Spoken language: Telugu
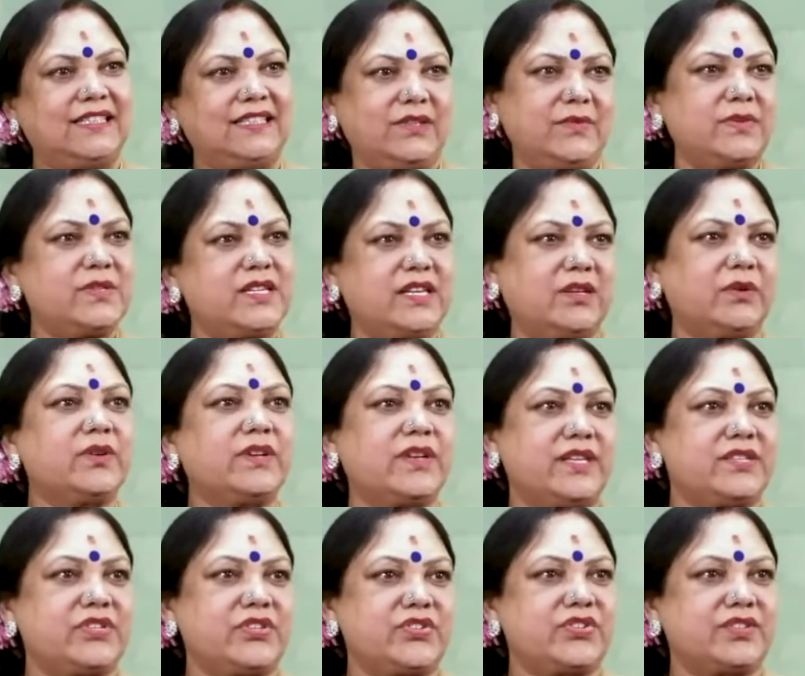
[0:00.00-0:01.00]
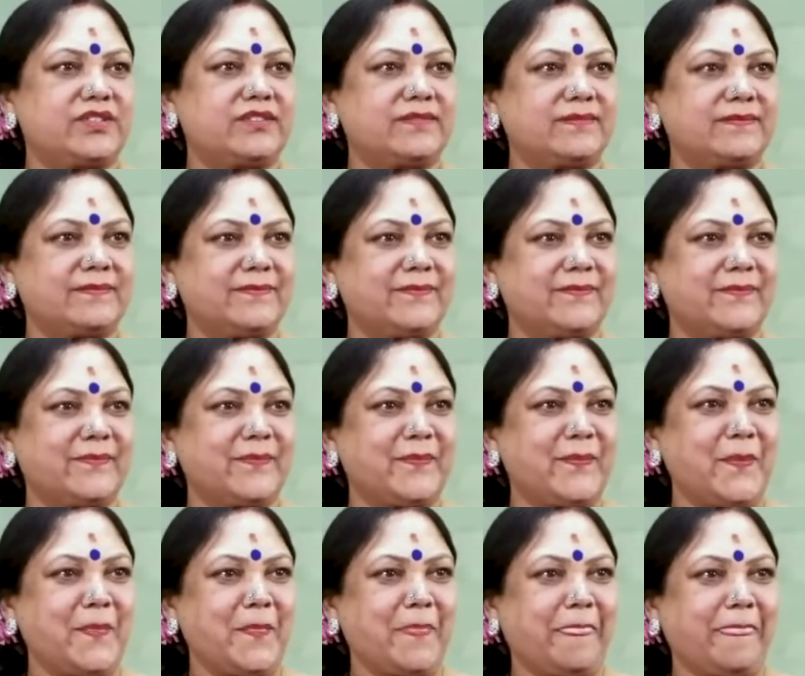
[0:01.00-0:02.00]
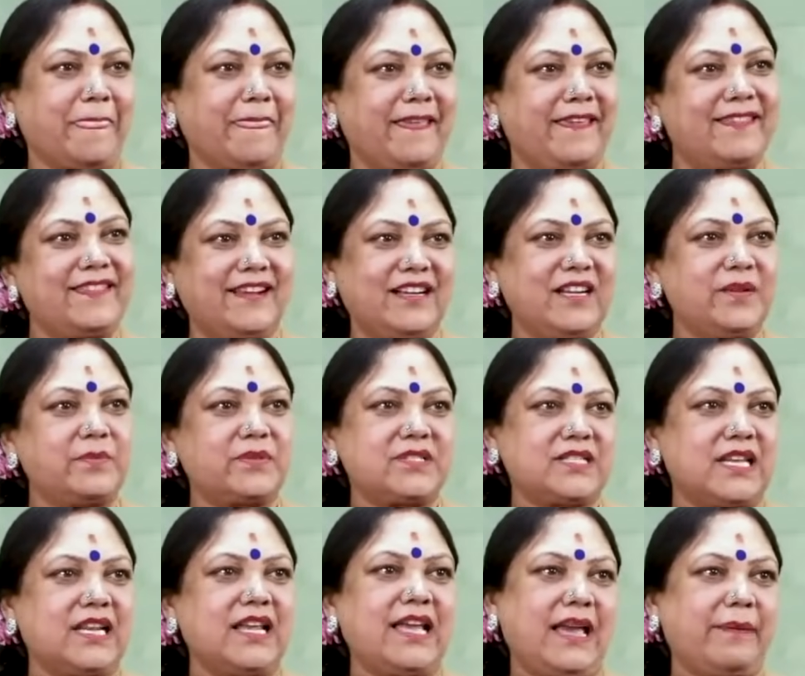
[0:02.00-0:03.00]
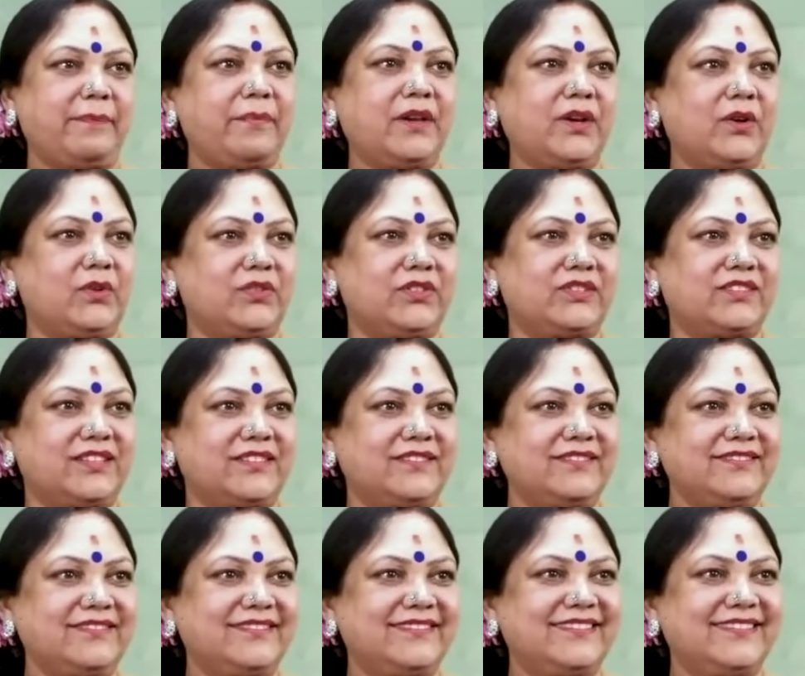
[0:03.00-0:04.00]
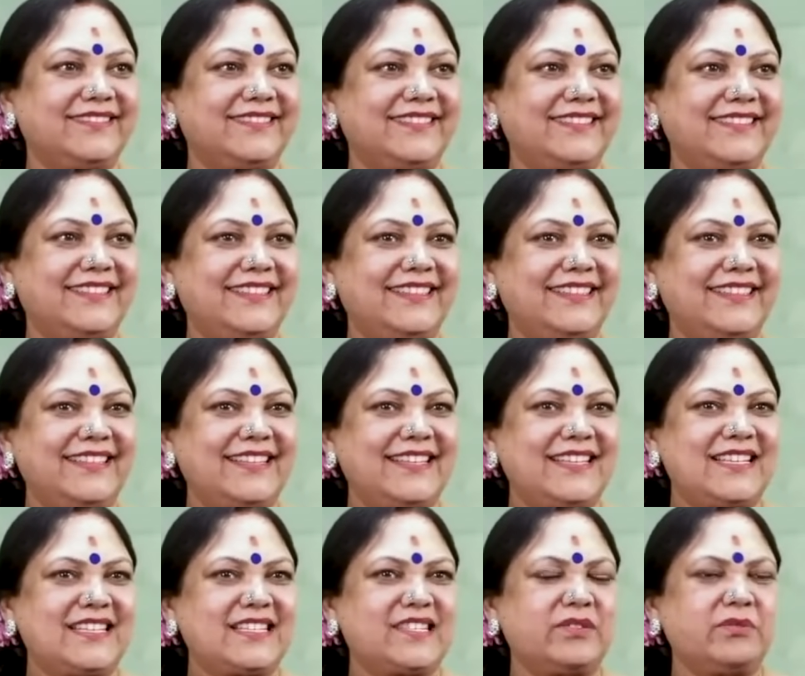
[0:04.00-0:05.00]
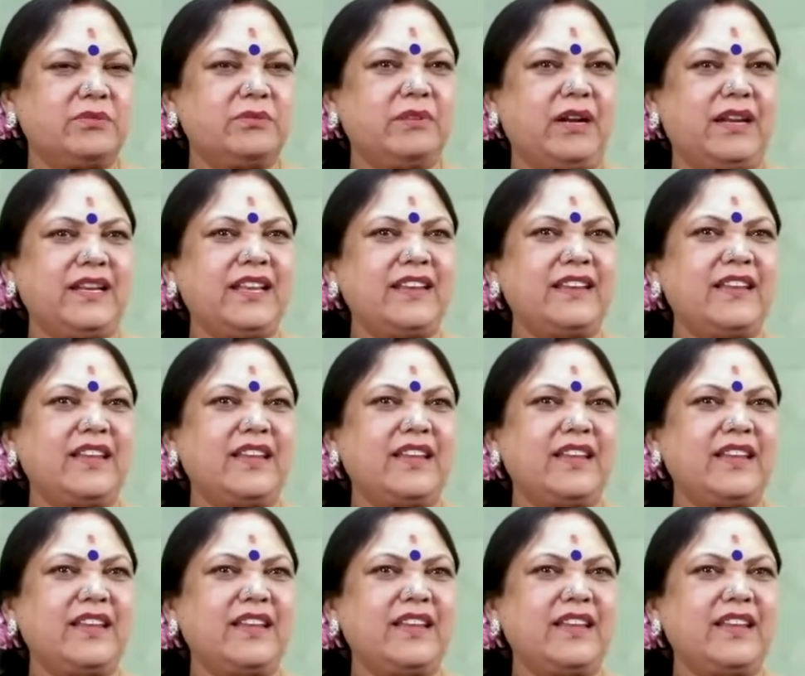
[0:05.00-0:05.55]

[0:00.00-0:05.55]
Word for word: ఇట్ వాజ్ ఎ గుడ్ డెసిషన్ ఓకే ఎందుకంటే ఇప్పుడు చాలా హ్యాపీగా ఉంది తను రైట్ సో అంటే